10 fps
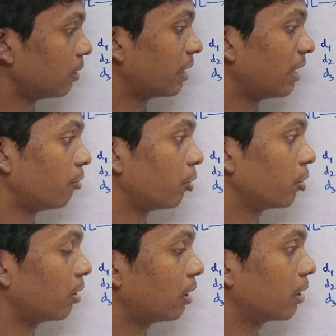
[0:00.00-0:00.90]
டென்
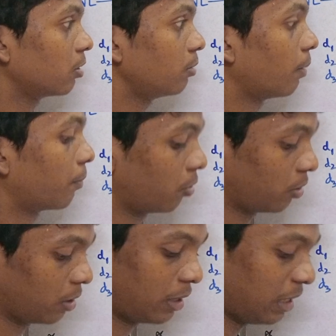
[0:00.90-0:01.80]
வரைக்கும் என்ன நடக்குதுன்னு
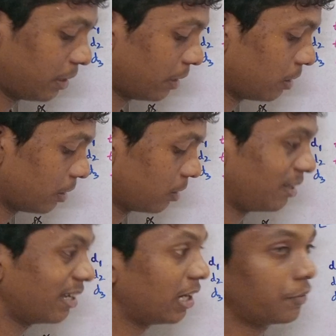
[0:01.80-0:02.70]
பார்ப்போம் டி டென்லேருந்து
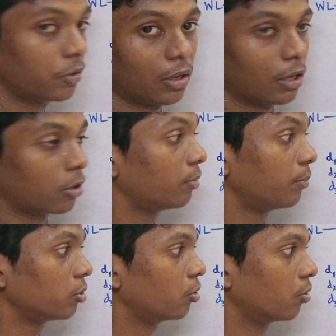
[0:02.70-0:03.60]
டி எயிட் வரைக்கும் எனக்கு ரொம்ப
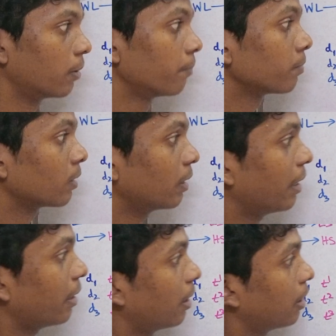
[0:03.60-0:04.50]
பிடிக்குங்க
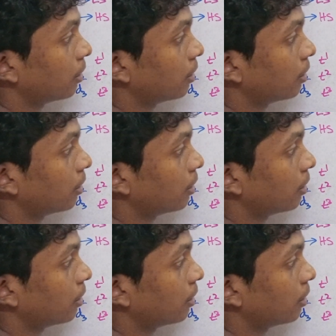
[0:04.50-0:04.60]
ஏன்னா